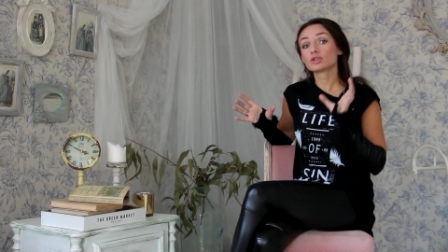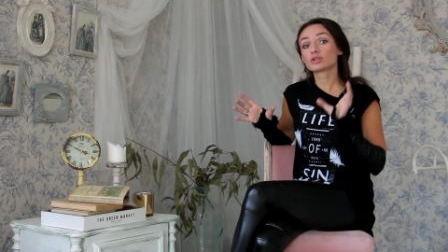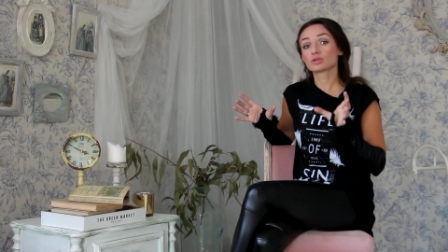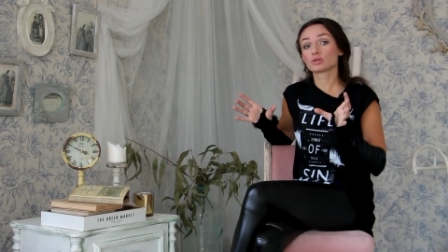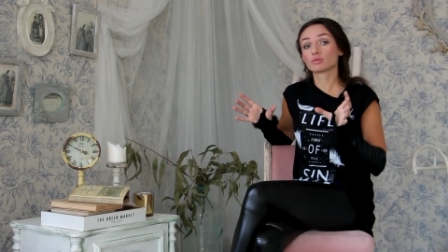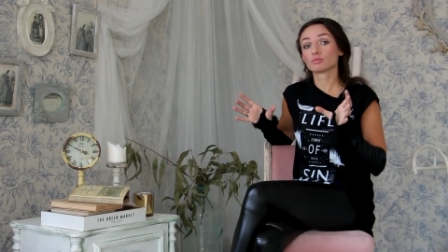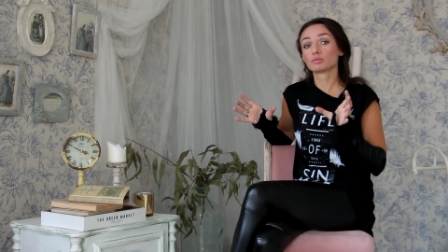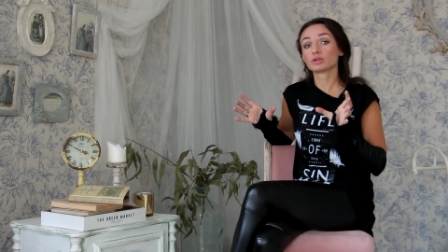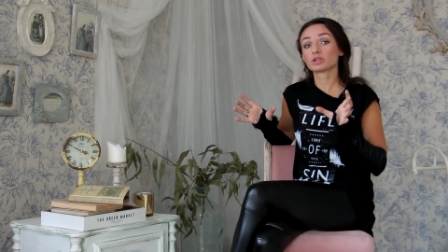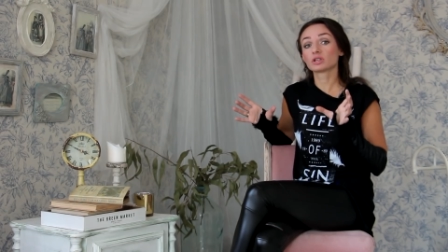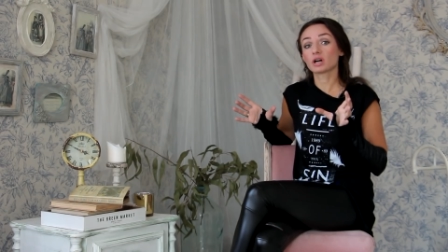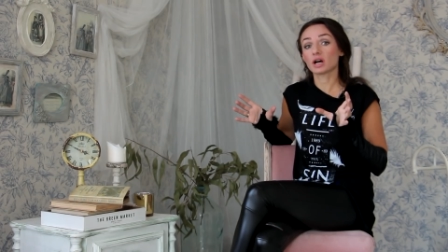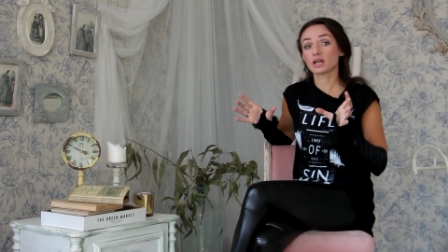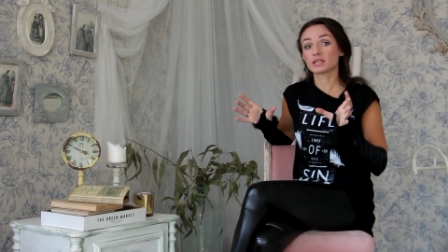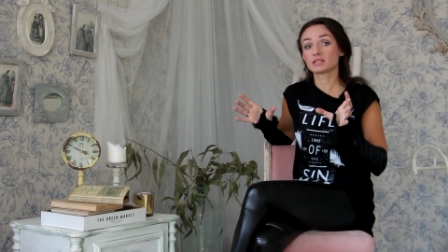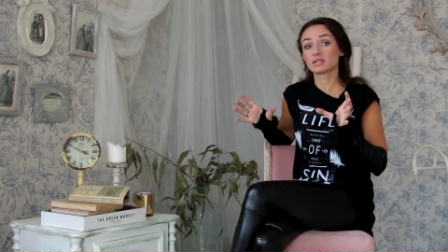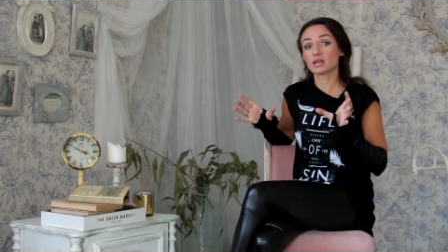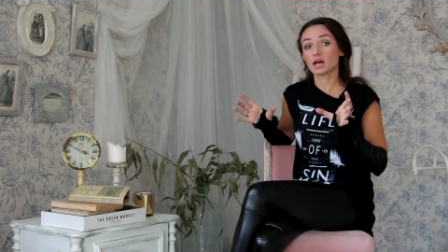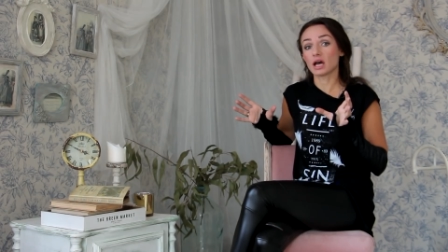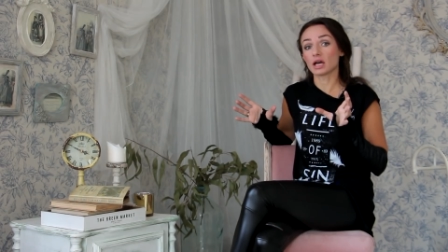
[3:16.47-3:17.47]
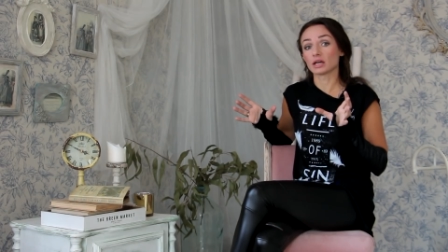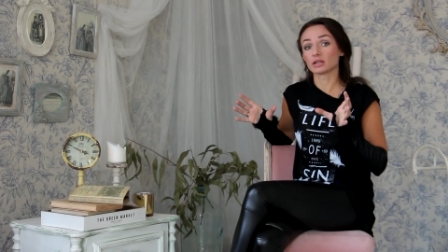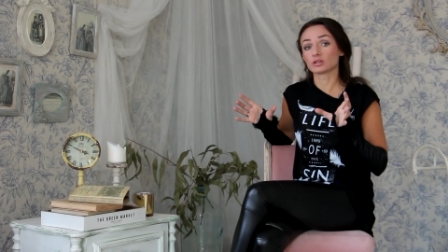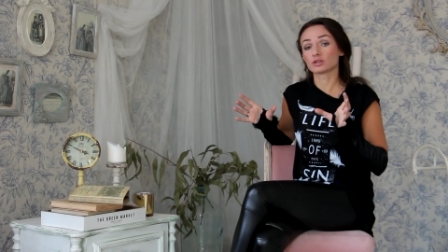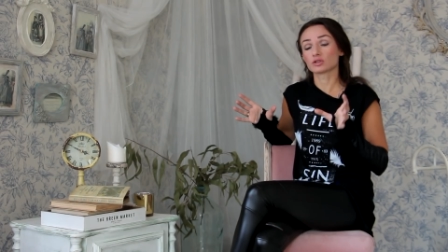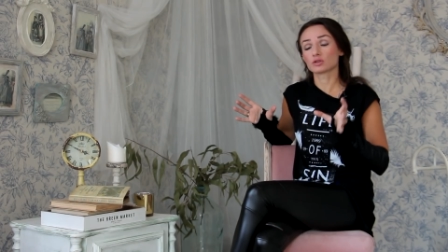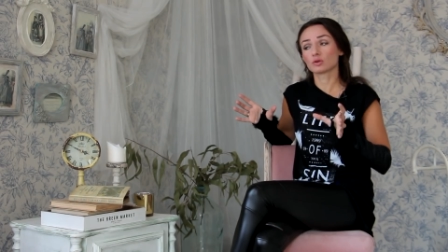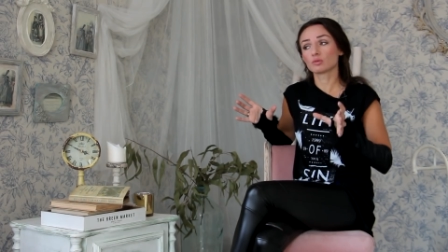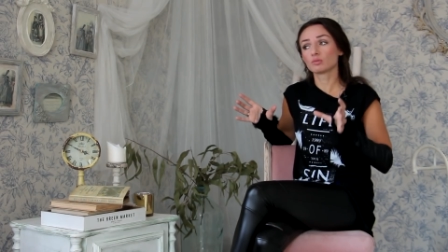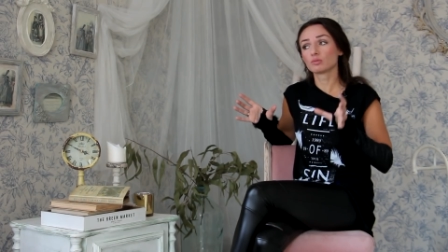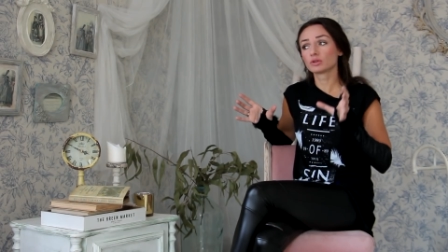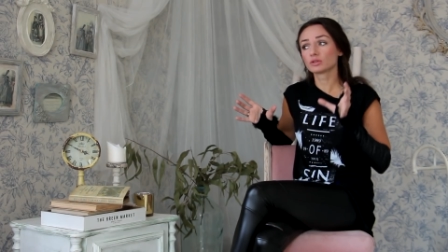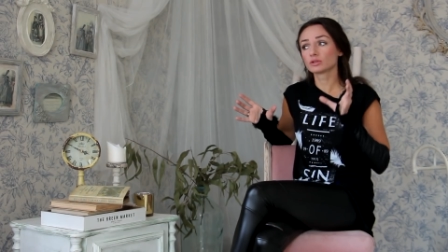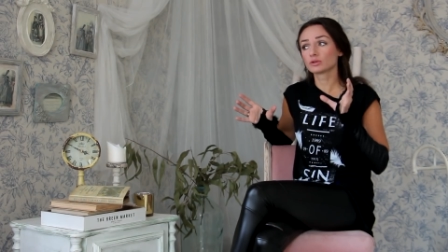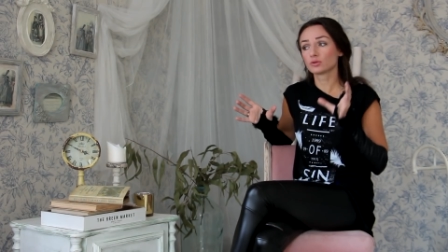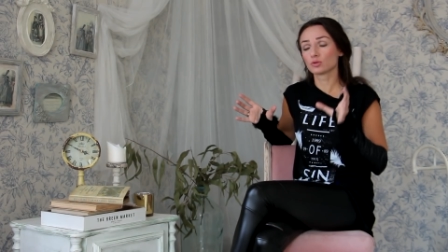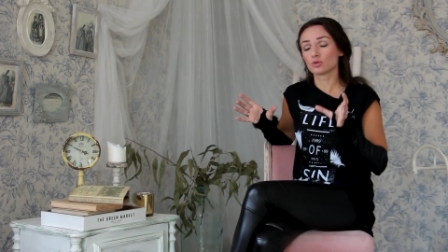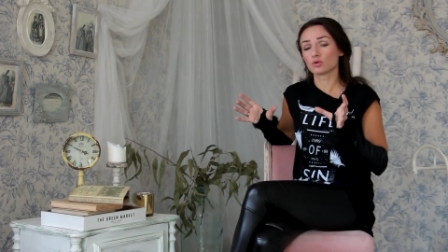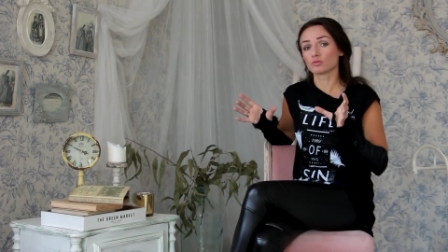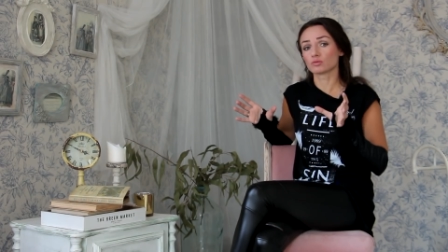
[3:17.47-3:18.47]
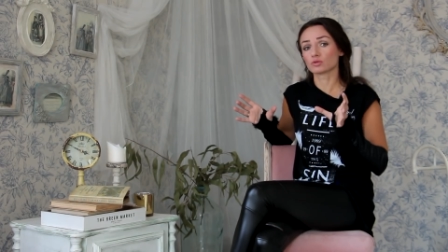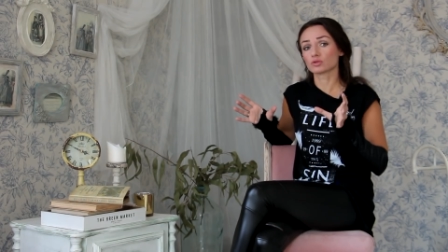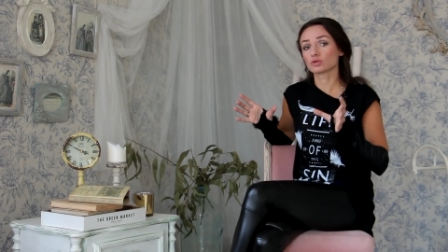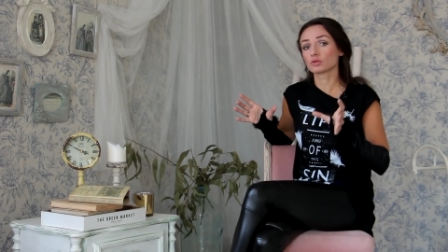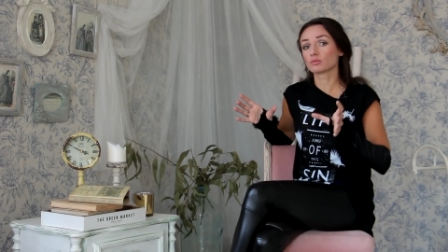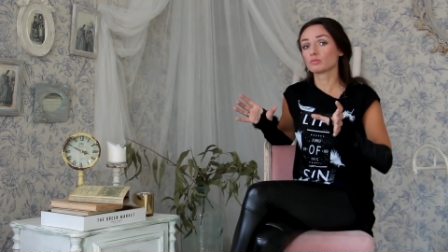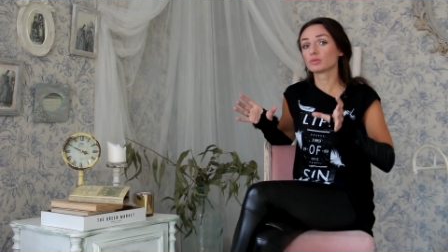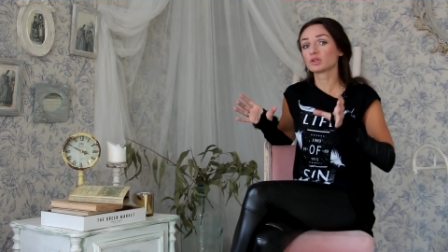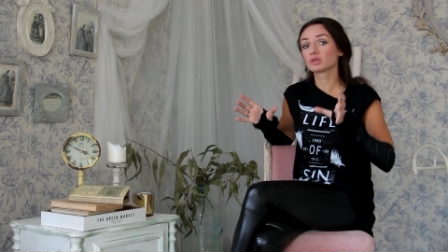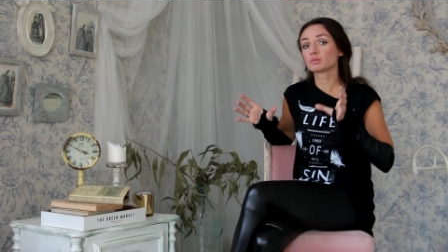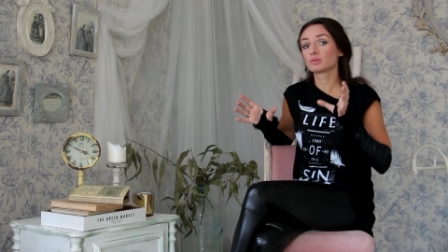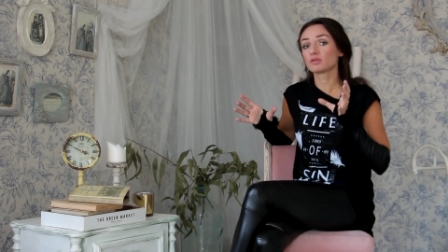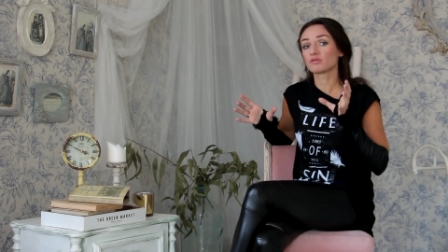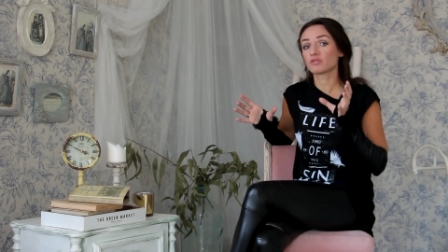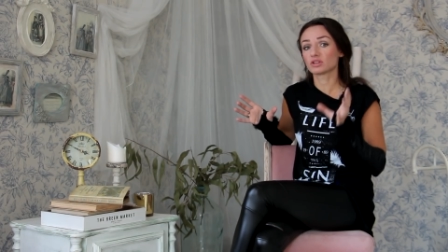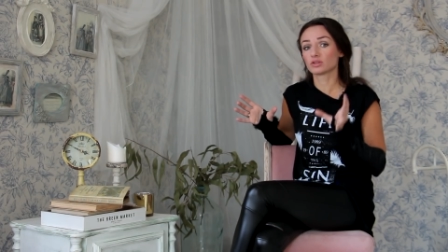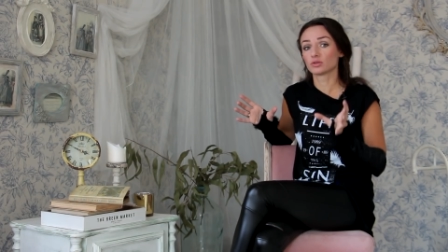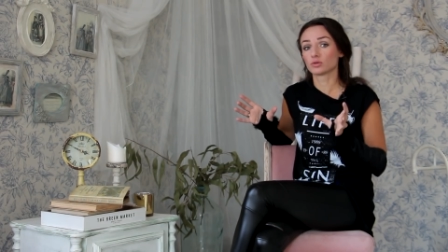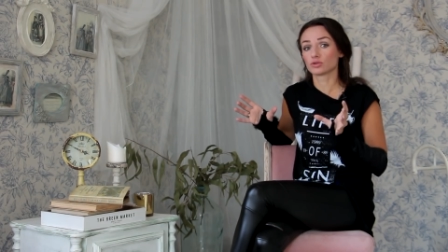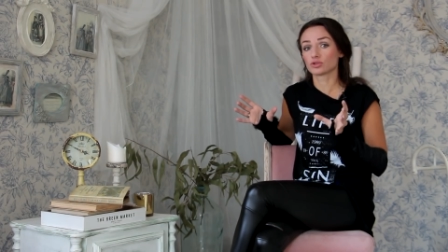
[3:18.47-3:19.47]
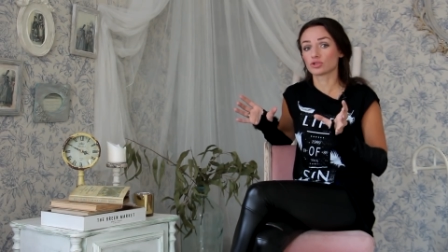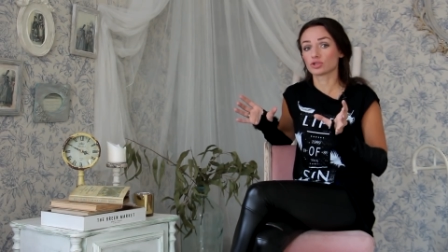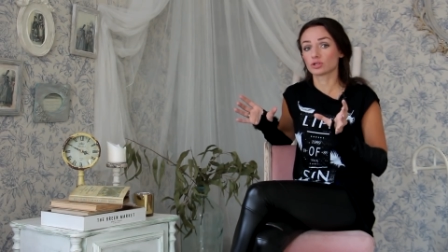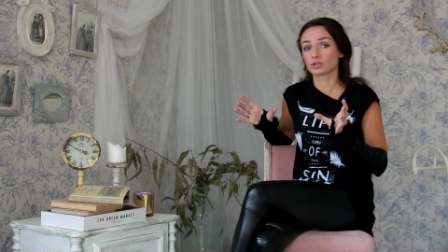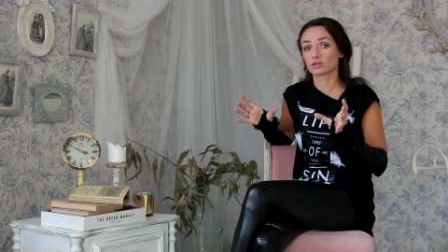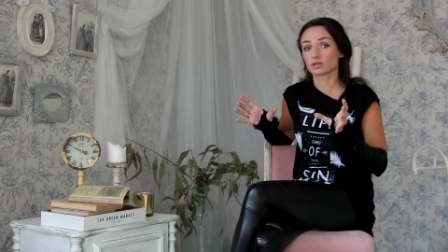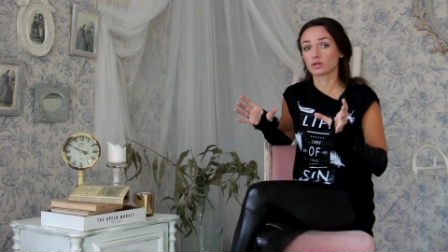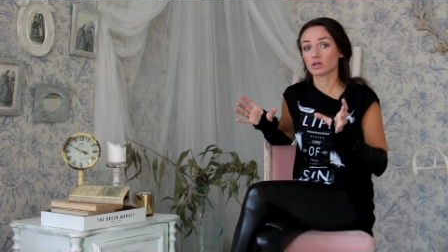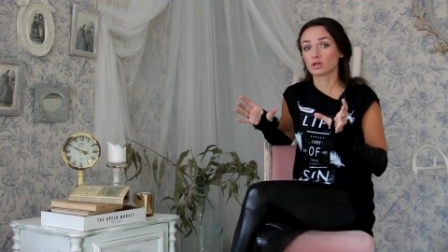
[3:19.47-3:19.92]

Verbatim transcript: чтобы был хозяин, чтобы был дом, чтобы был поводочек.